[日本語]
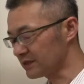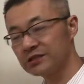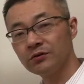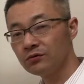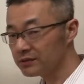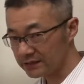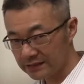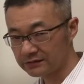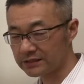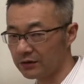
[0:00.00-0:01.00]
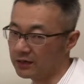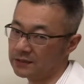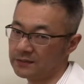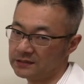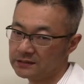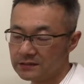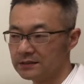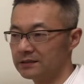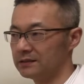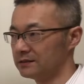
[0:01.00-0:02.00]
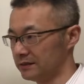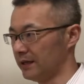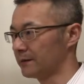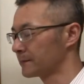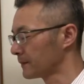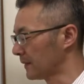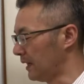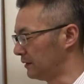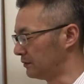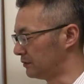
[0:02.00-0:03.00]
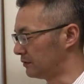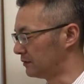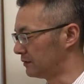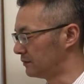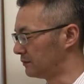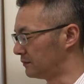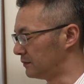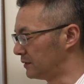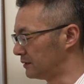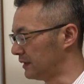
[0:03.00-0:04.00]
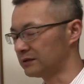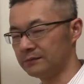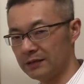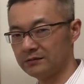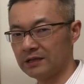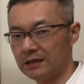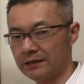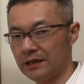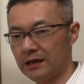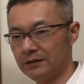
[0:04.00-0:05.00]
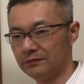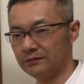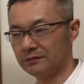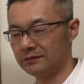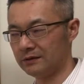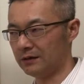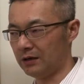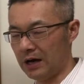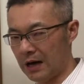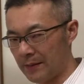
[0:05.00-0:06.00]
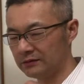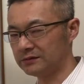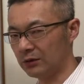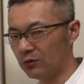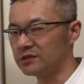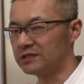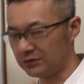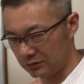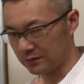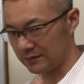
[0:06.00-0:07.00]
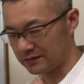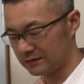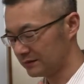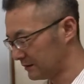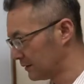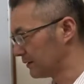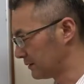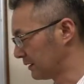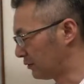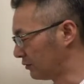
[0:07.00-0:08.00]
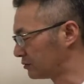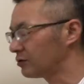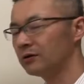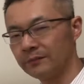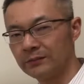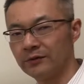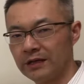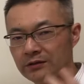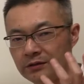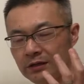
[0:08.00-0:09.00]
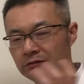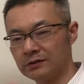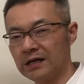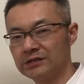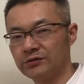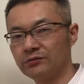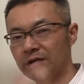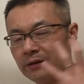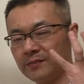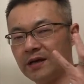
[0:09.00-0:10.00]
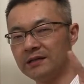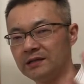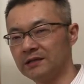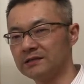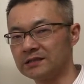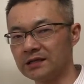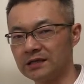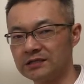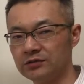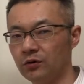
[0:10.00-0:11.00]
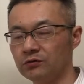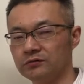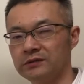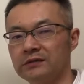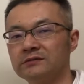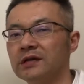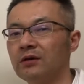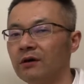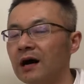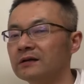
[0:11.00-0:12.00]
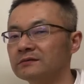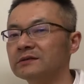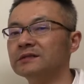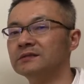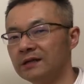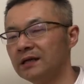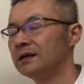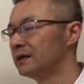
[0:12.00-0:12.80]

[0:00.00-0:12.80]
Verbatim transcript: 血を増やしていく作用があります、ね、あの夏目って言ったらねあの甘くて美味しいと思いますでこの服の実もねよく肝臓とか目にしっかり血を送っていく作用があるんですね